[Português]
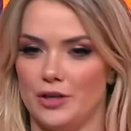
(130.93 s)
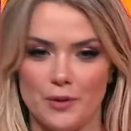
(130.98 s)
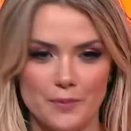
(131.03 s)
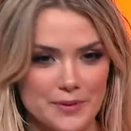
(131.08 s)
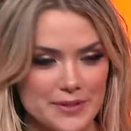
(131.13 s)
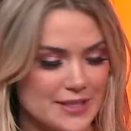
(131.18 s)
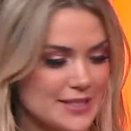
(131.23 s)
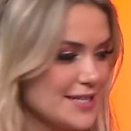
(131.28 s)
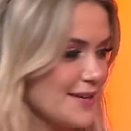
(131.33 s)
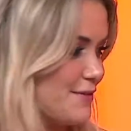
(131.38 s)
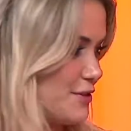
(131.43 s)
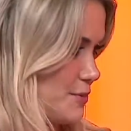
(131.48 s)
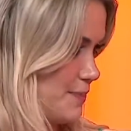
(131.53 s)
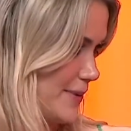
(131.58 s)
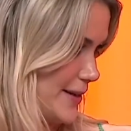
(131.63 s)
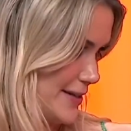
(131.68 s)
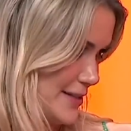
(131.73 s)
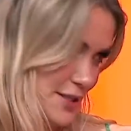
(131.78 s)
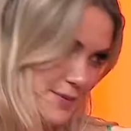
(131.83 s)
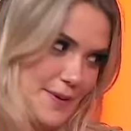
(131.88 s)
eu não precisava de
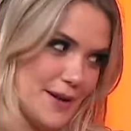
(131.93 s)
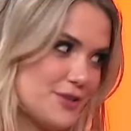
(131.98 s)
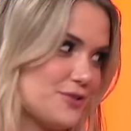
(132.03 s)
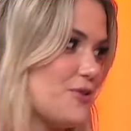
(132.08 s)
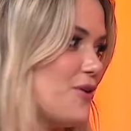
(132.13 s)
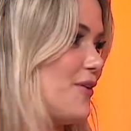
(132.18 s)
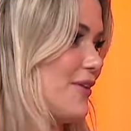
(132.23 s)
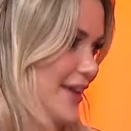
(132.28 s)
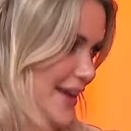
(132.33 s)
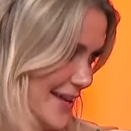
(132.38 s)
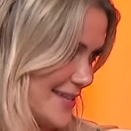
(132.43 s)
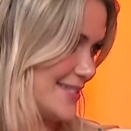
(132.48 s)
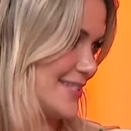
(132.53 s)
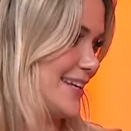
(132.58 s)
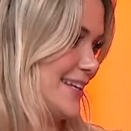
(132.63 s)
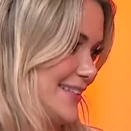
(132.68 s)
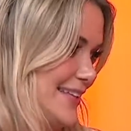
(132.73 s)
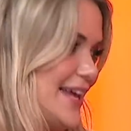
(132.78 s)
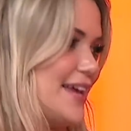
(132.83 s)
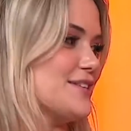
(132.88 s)
participar de qualquer
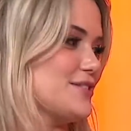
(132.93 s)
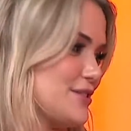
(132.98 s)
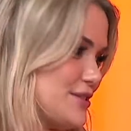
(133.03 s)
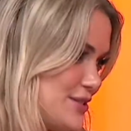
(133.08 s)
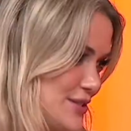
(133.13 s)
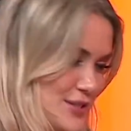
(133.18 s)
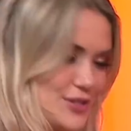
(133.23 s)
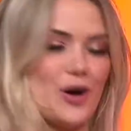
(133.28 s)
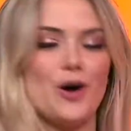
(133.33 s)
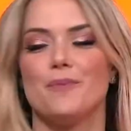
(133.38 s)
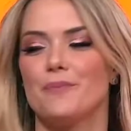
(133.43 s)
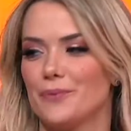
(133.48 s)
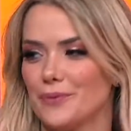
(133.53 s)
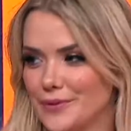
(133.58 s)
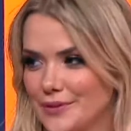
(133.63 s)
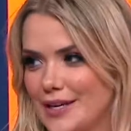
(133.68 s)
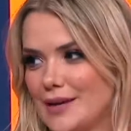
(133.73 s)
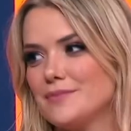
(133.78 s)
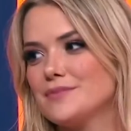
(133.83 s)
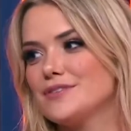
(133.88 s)
estratégia só
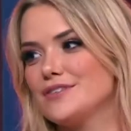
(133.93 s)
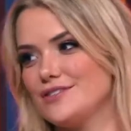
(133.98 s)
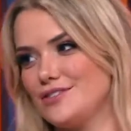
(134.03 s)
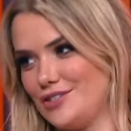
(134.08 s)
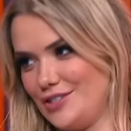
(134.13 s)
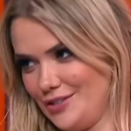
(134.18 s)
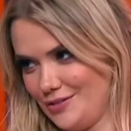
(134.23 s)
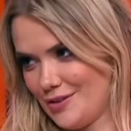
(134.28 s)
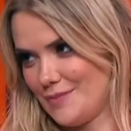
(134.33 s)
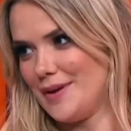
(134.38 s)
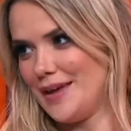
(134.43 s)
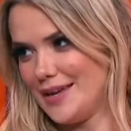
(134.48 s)
por estar tá me sentindo